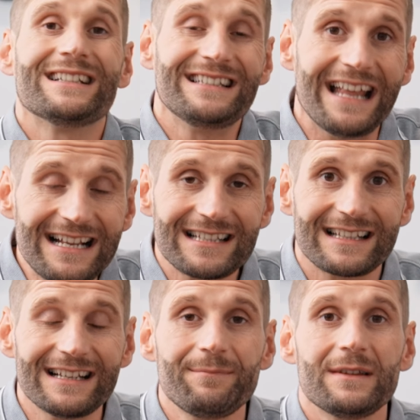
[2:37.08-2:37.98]
das
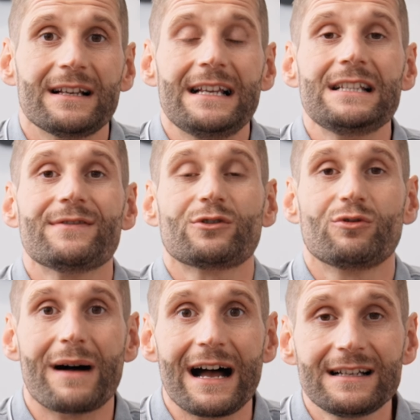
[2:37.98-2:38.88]
nächste ist, was
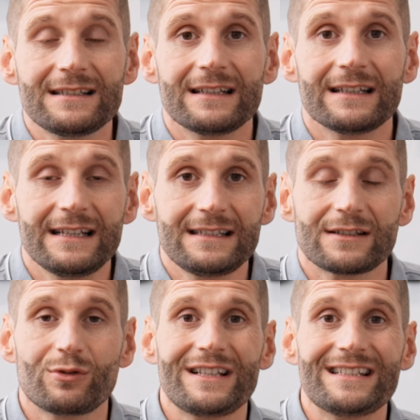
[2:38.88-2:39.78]
du machst, ist,
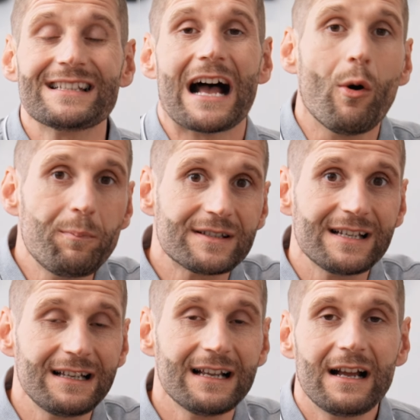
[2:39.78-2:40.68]
dass du dieses
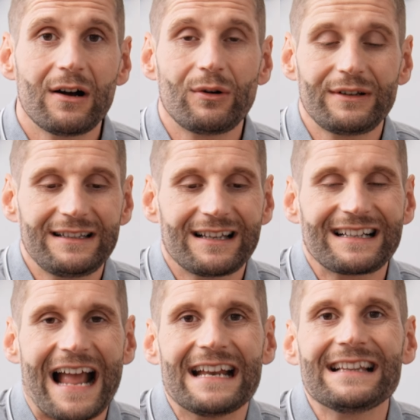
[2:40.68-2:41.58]
Hauptziel in der
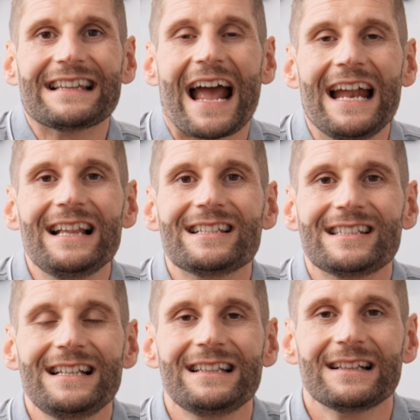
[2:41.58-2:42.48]
kleinen
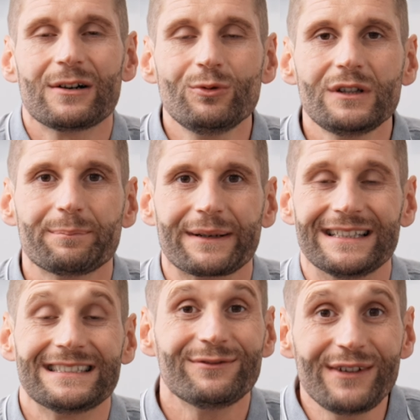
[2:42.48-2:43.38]
Teilzielen
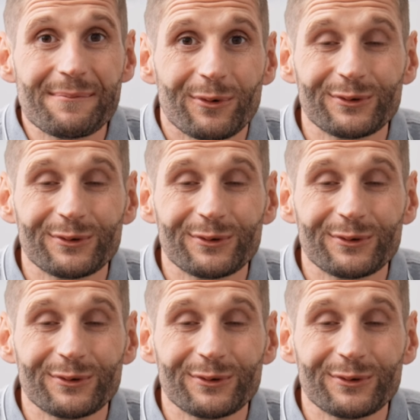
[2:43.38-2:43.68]
runterbrichst, wie im